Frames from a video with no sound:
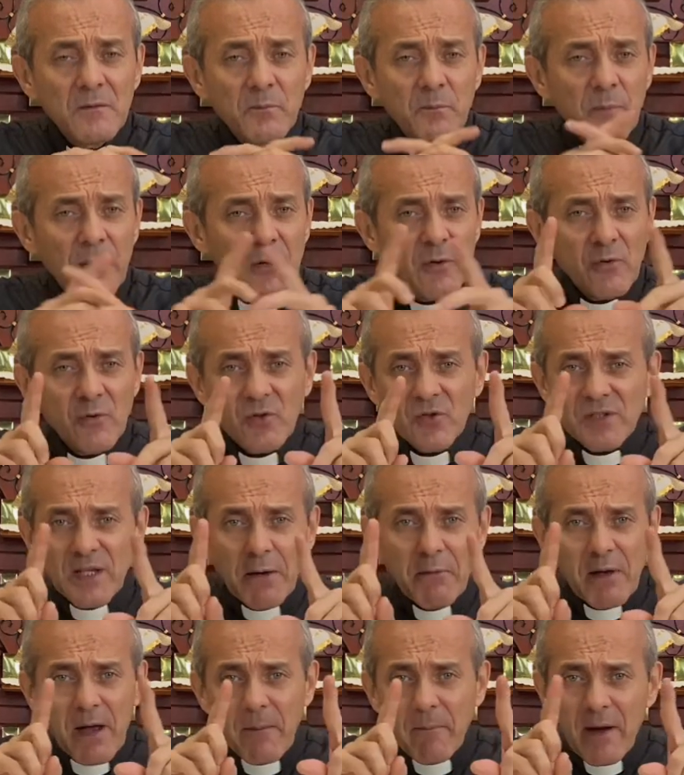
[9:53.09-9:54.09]
pero no
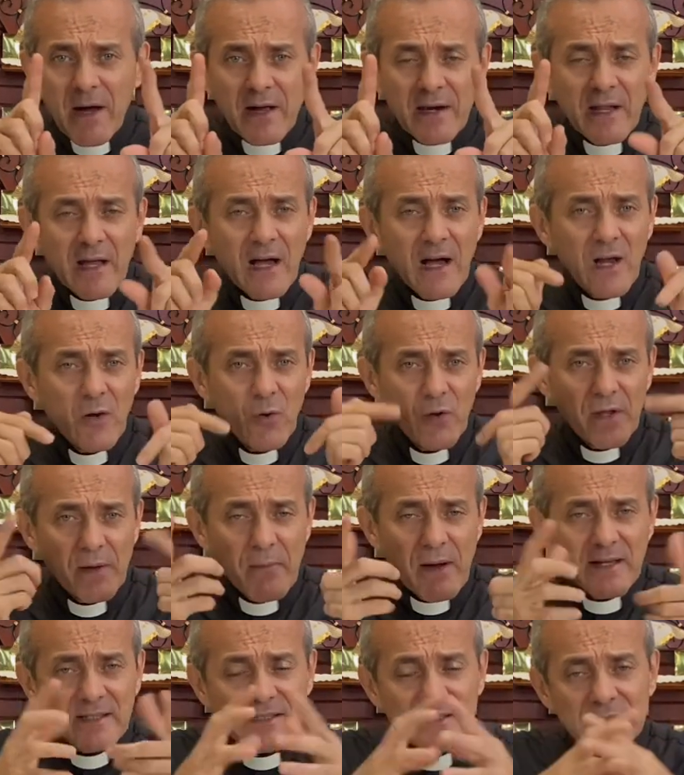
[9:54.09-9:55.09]
sabe amar a los
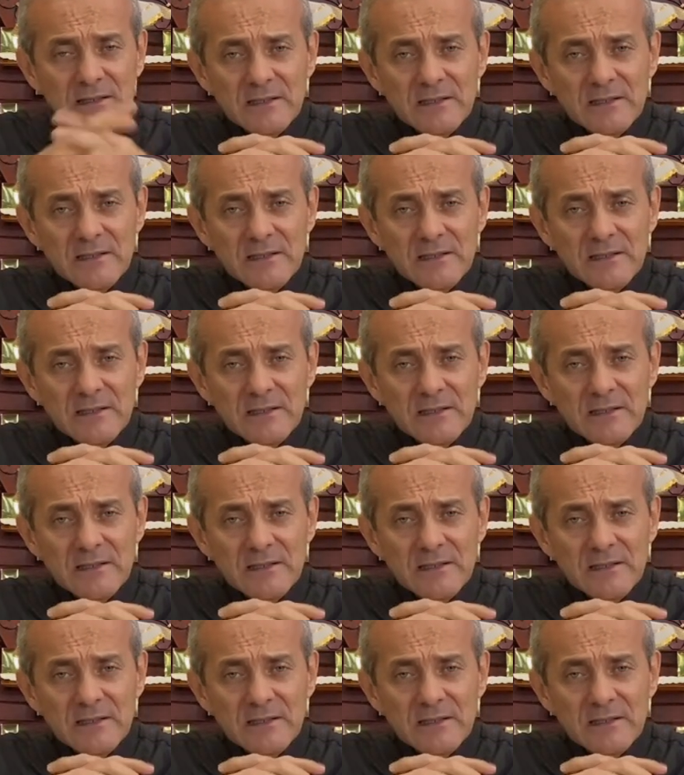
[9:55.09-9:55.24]
demás.